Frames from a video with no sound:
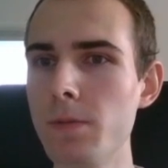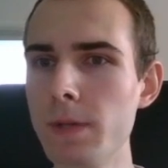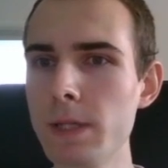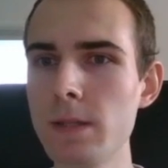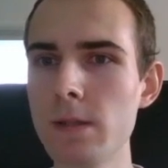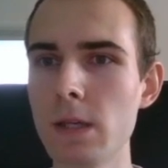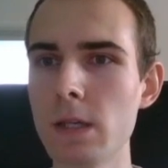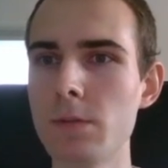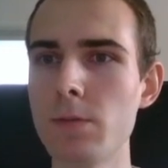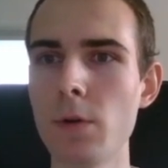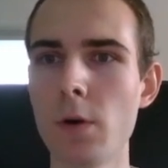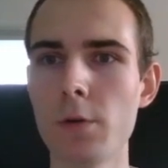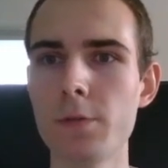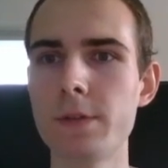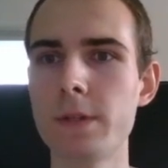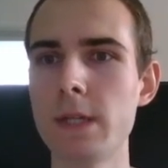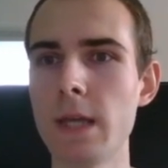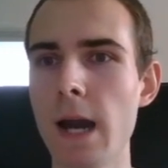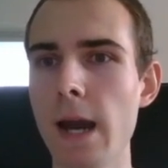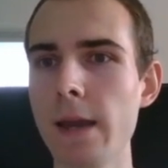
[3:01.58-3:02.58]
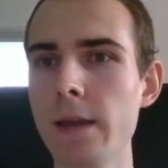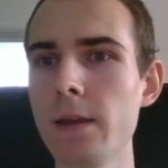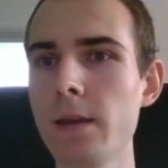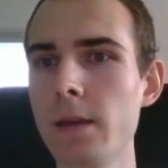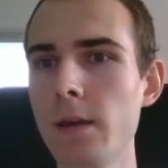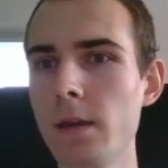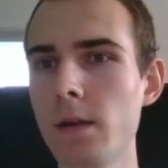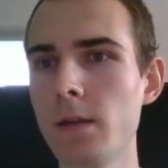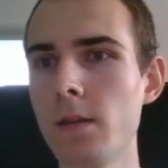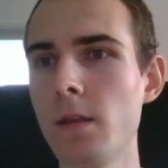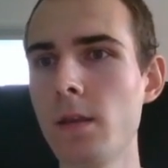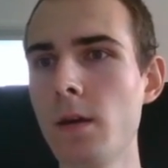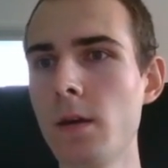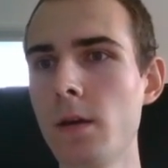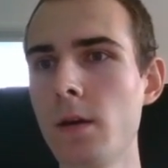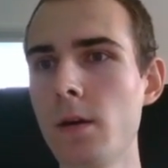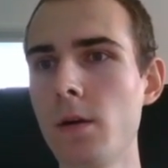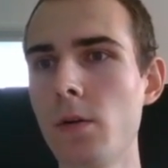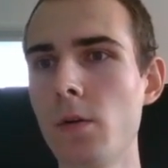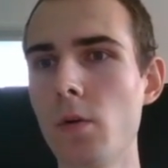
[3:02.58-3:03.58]
wissen, dass wir auf sie eingehen
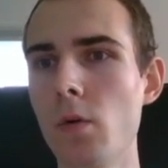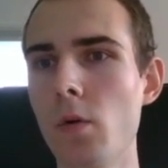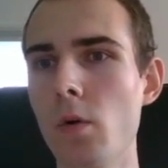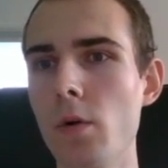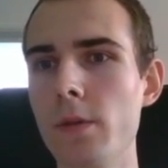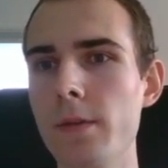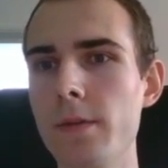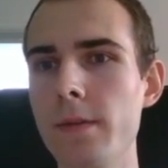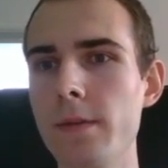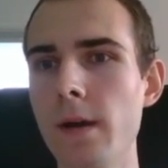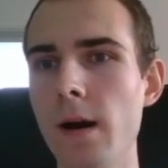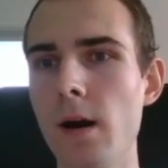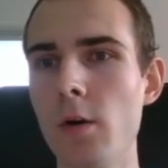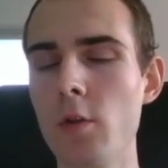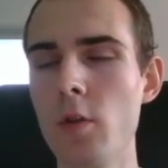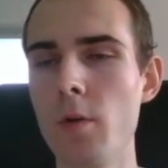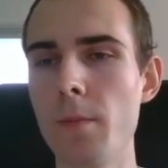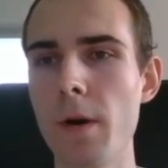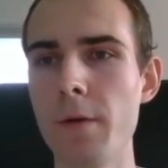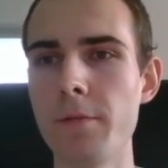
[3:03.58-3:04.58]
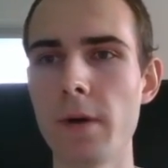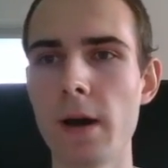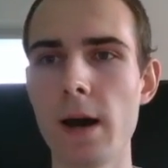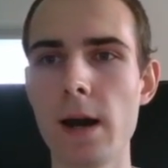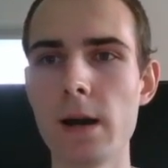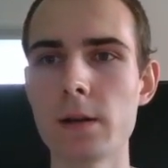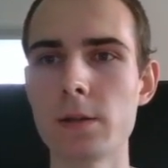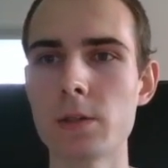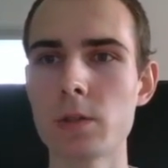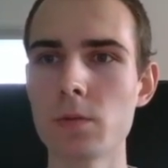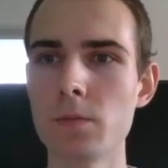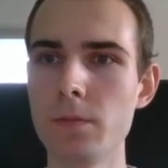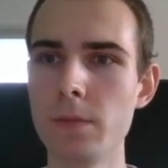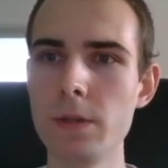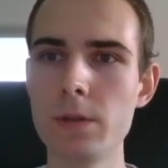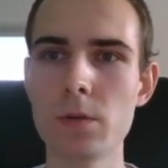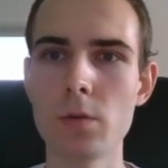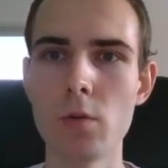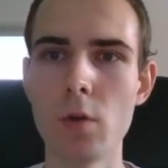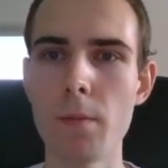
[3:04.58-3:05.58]
und da auch nochmal Fragen zum
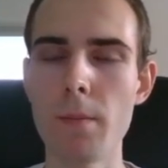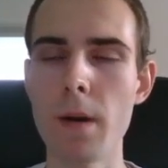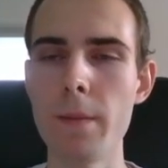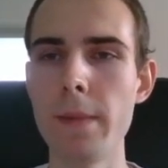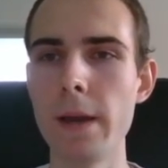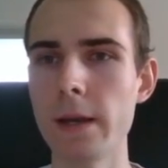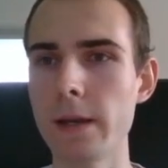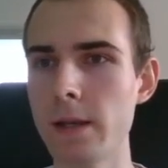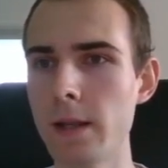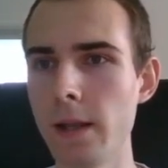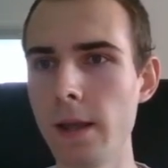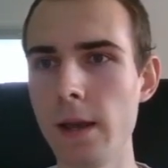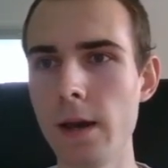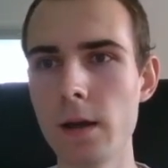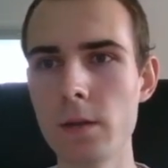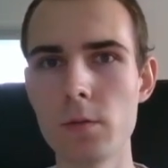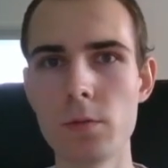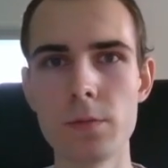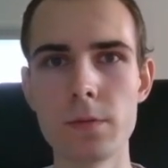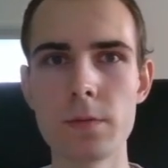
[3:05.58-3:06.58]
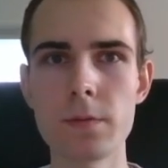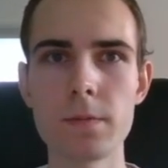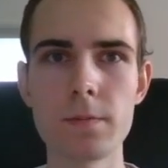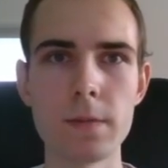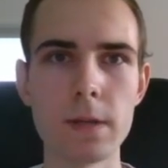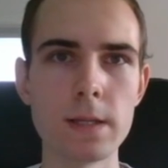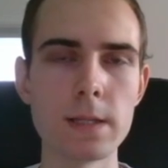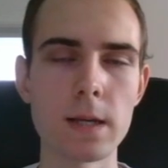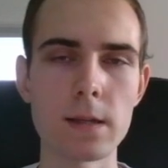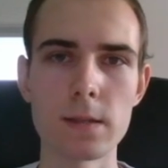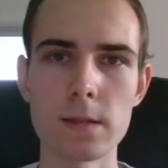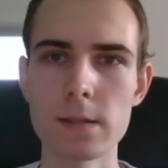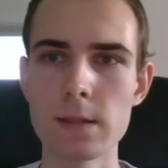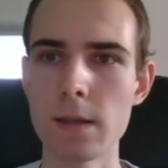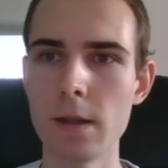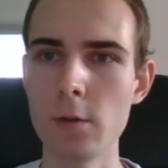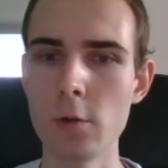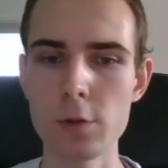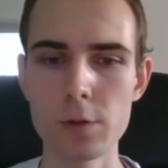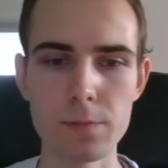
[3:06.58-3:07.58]
Video nochmal mehr klären. Und wie gesagt, das ist
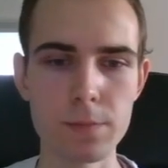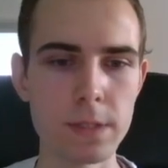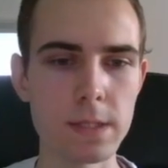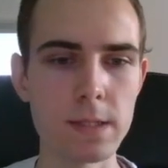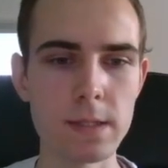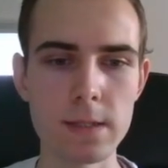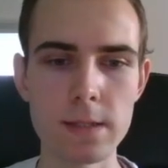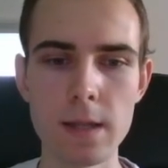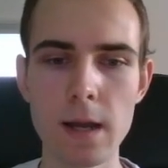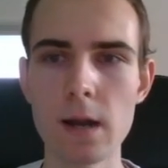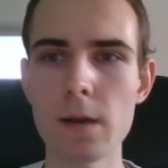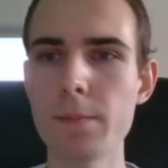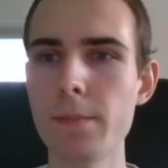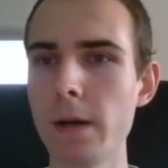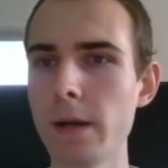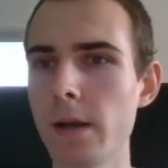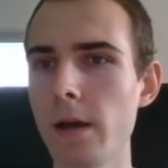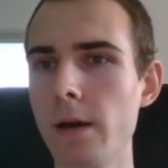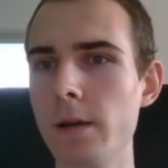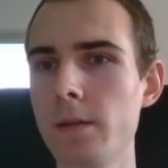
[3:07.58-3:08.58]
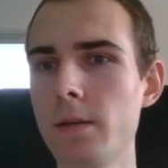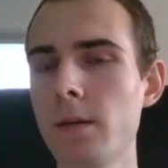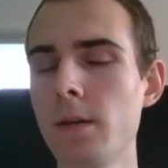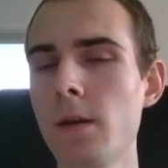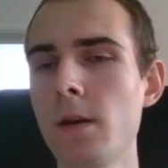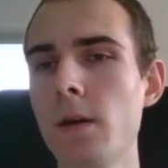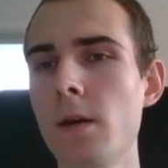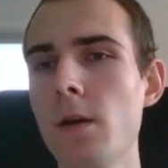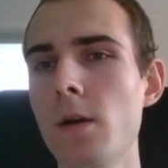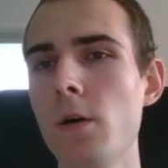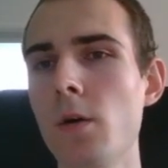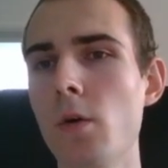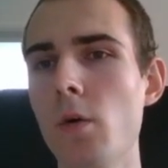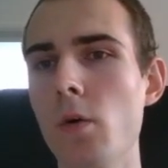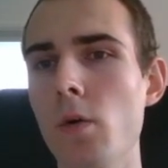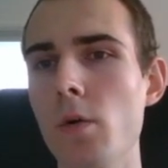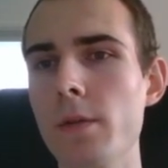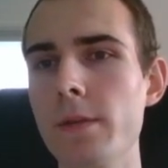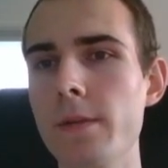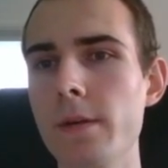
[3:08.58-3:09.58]
halt auch so ein bisschen diese Dankbarkeit.
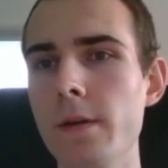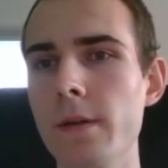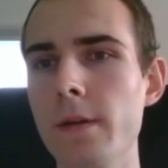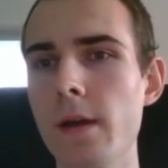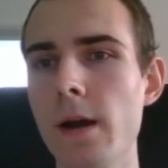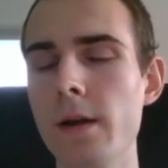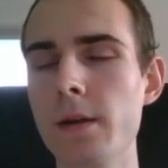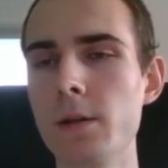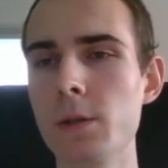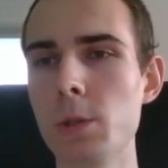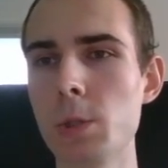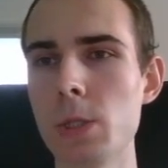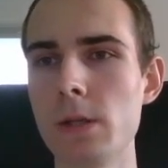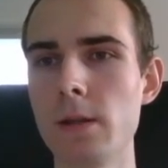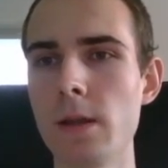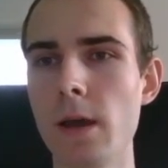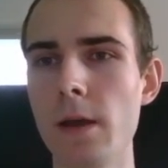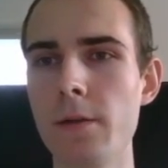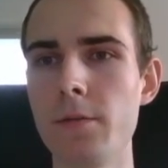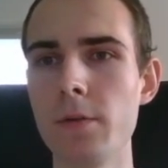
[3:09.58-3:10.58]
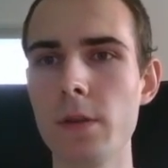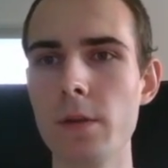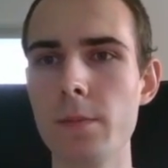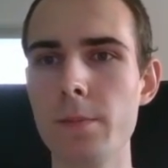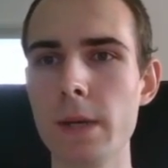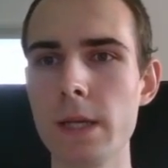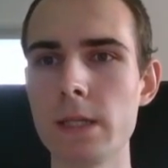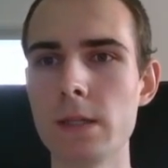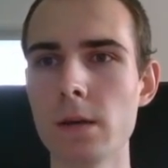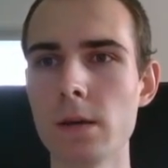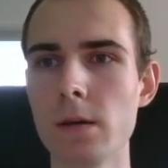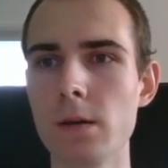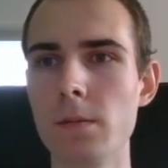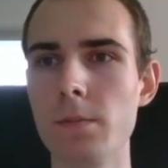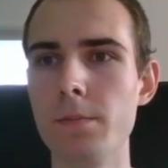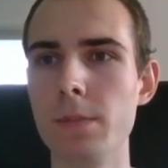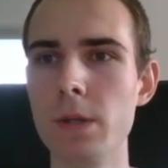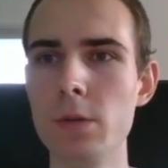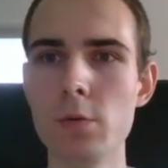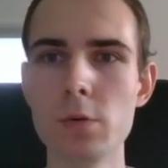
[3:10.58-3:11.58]
Und äh, da entsteht einfach eine bessere
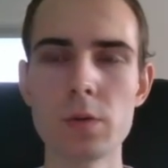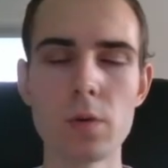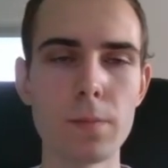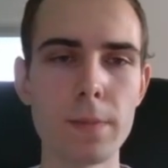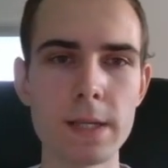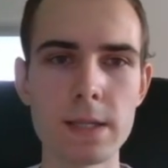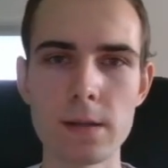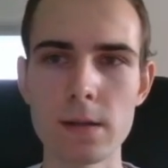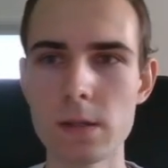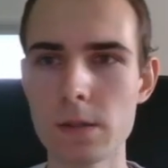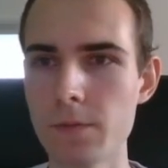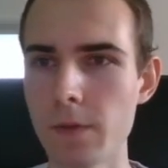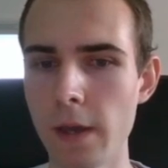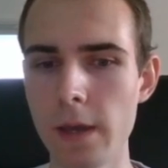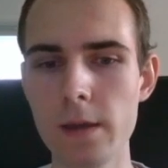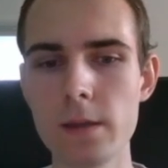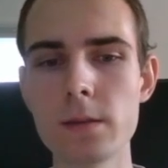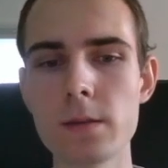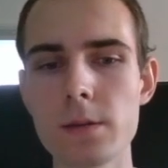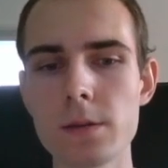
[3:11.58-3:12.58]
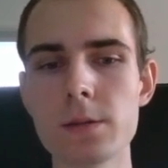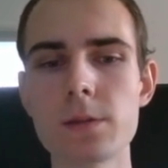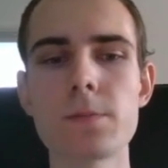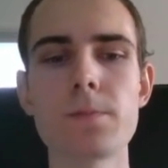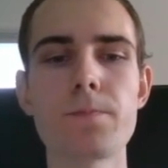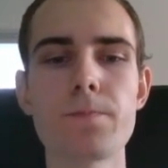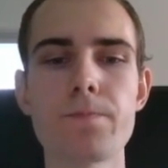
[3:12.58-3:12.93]
Bindung, so ein besseres Verhältnis